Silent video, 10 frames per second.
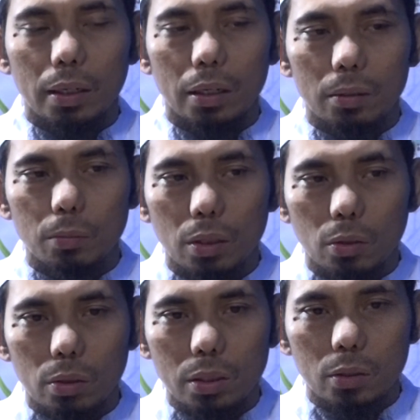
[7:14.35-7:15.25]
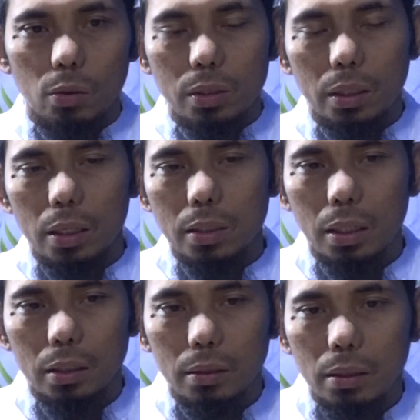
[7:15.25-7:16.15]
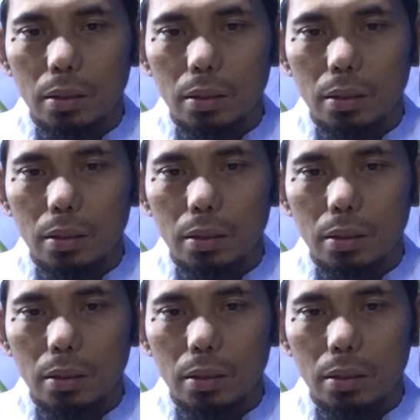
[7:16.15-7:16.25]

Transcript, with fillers: Ya, ini mungkin kondisi-kondisi yang sangat